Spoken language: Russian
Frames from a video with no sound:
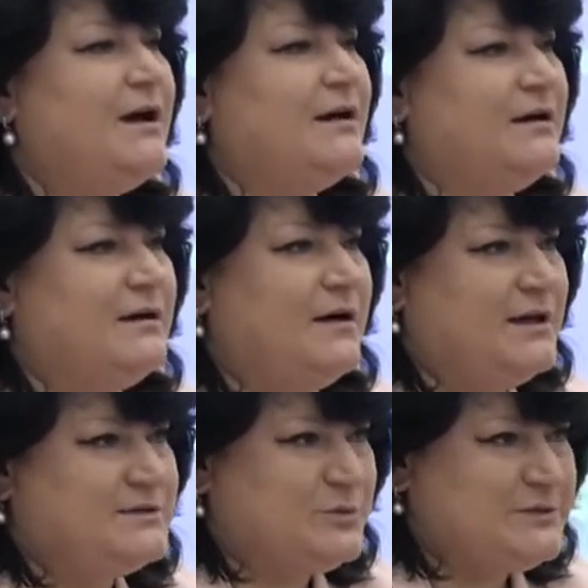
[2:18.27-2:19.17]
а,
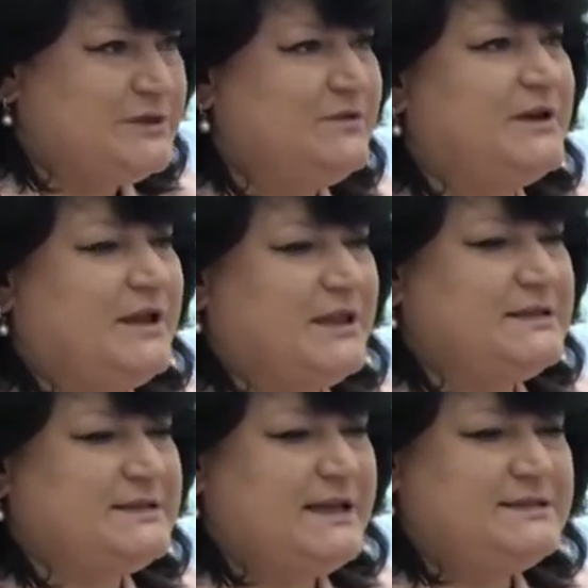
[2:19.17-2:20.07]
а собственно говоря,
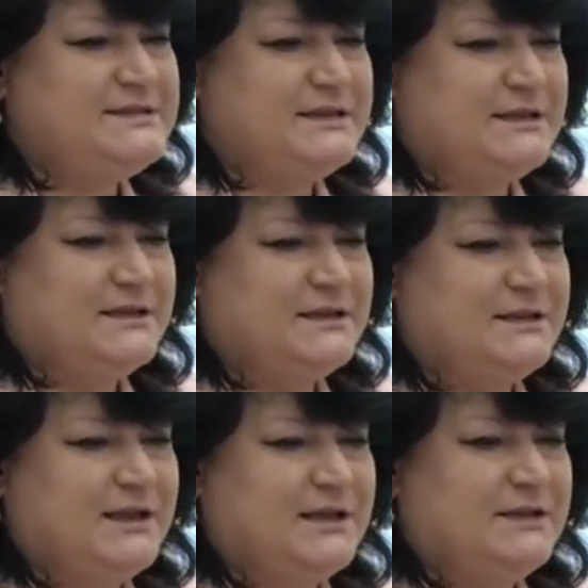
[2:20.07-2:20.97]
на сайте,
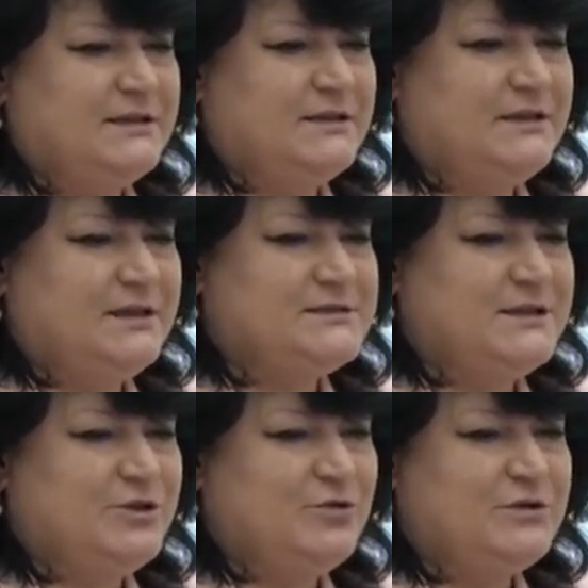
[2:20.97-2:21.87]
да,
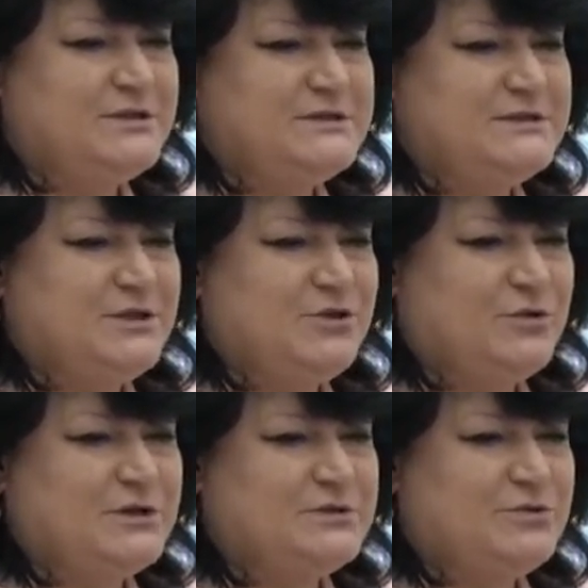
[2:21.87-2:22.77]
если щелкните
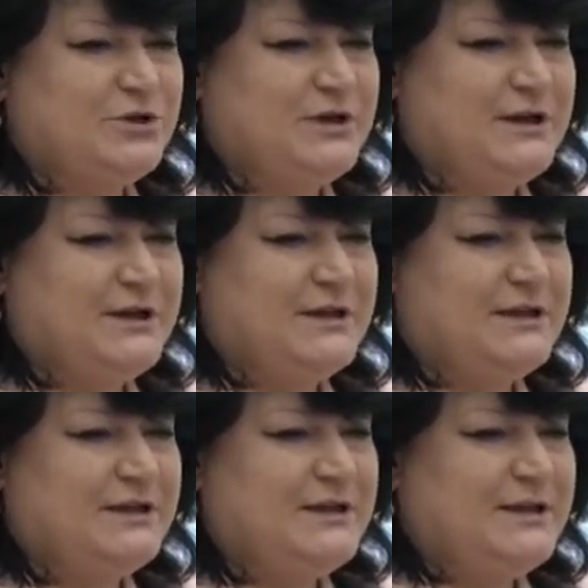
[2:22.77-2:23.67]
еще разочек, коллеги.